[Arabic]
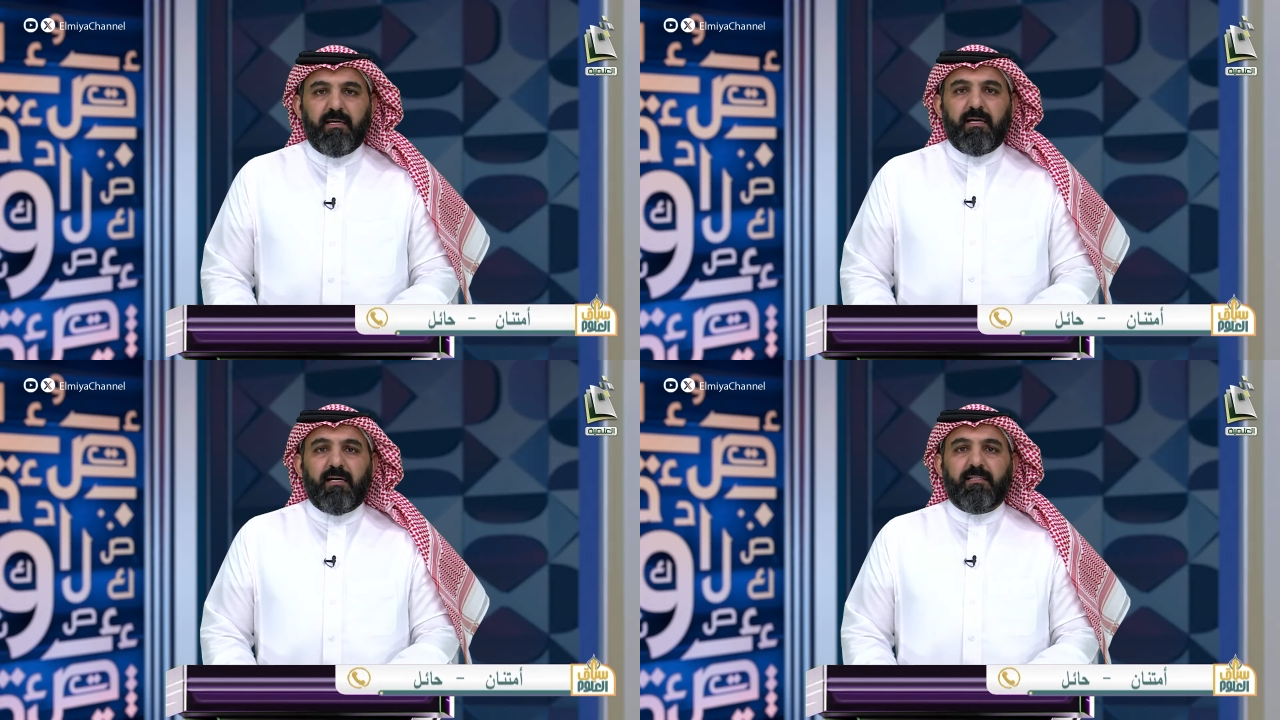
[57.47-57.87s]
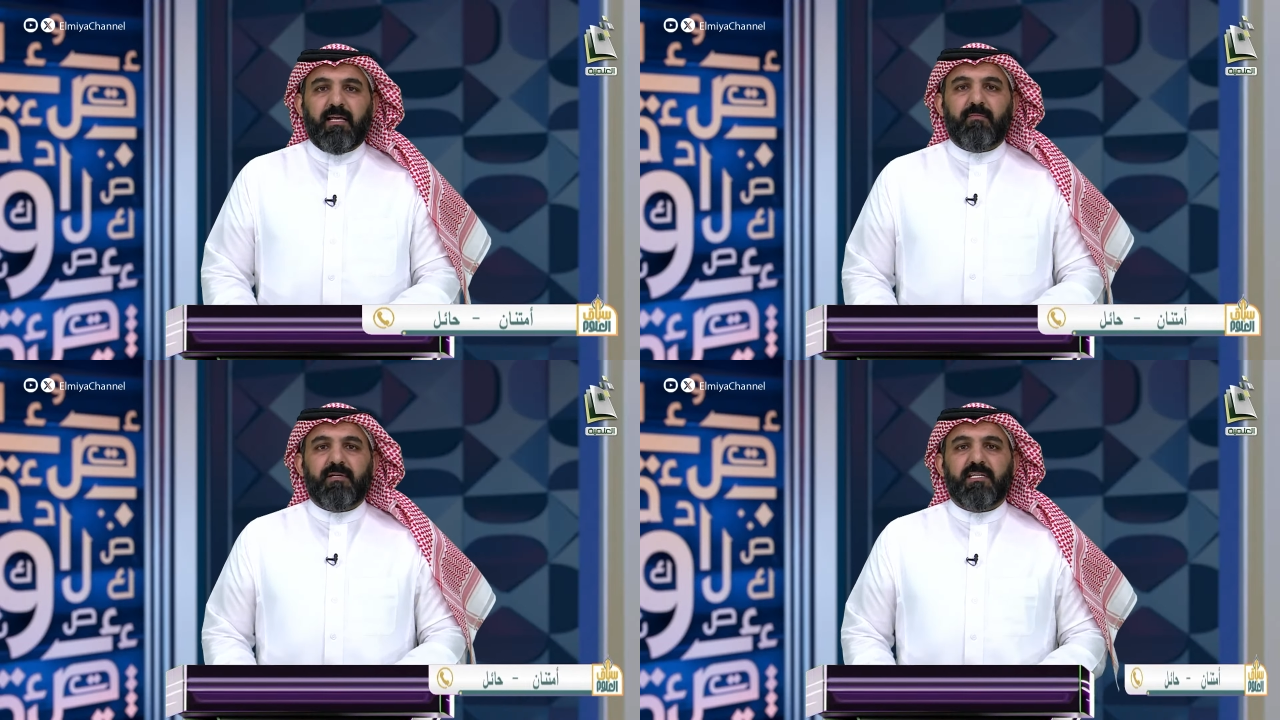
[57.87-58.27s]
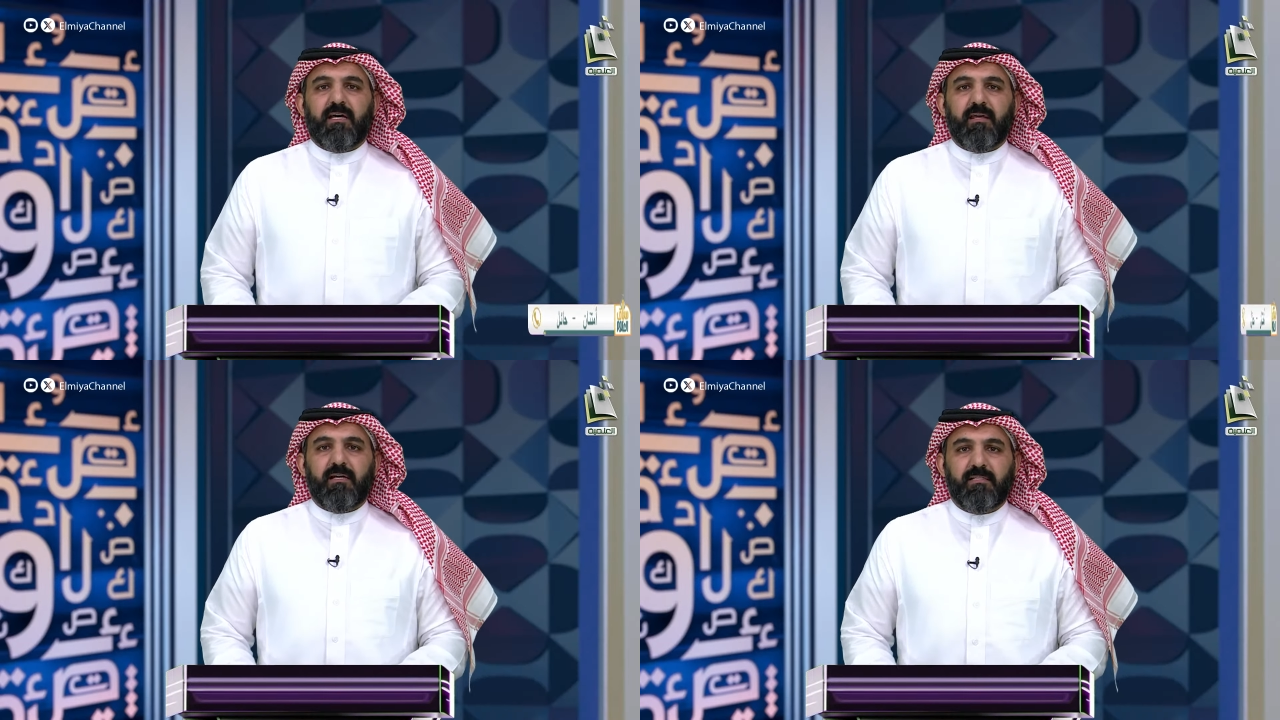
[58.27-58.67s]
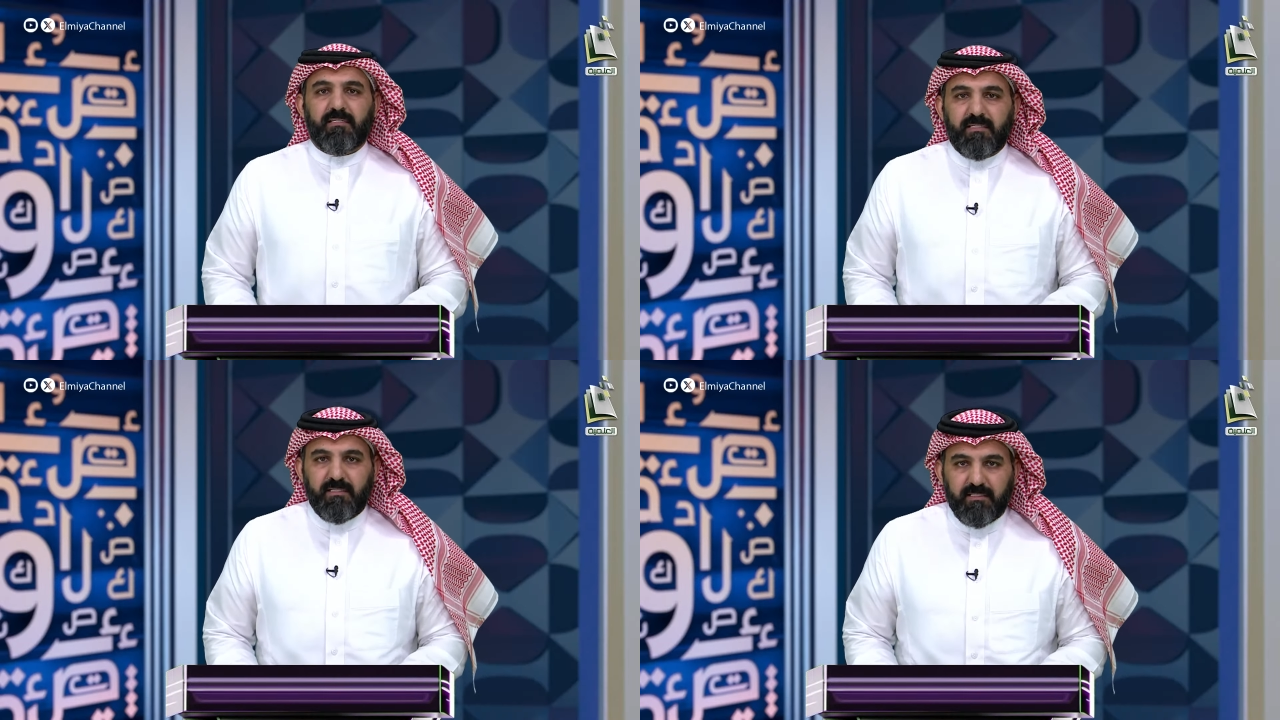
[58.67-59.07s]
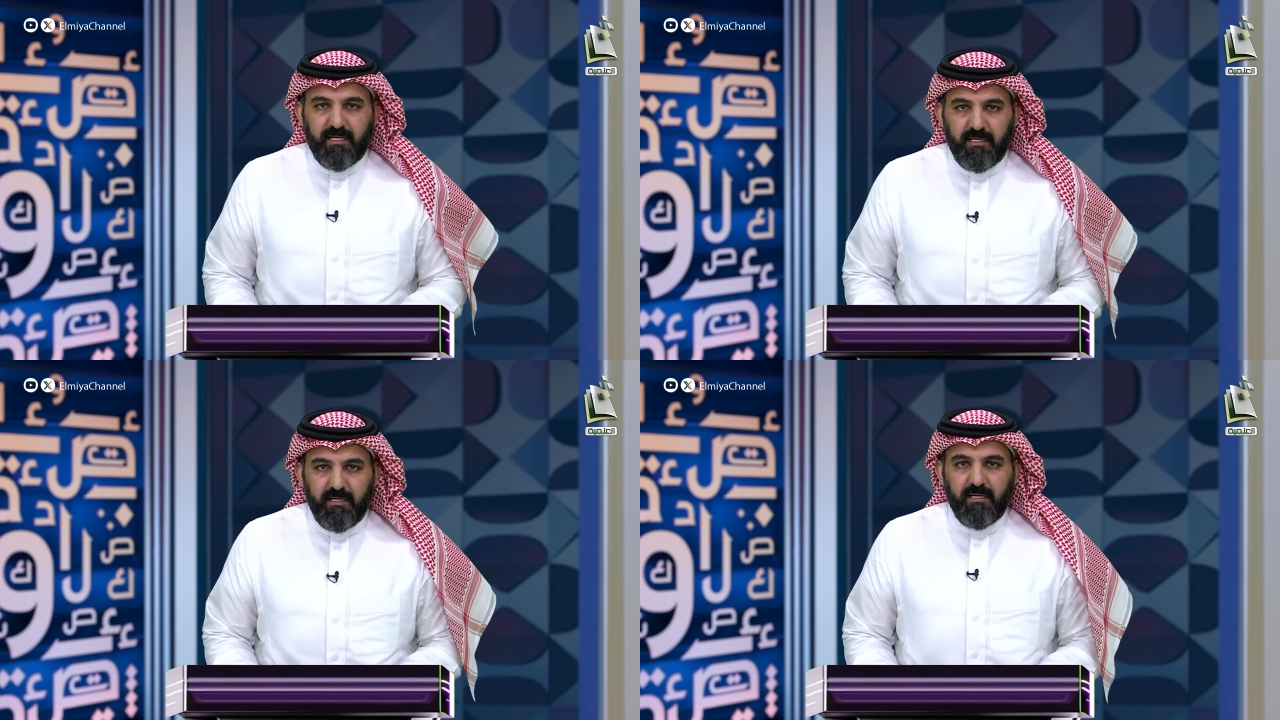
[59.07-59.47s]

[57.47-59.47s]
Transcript: احدى المسارات السته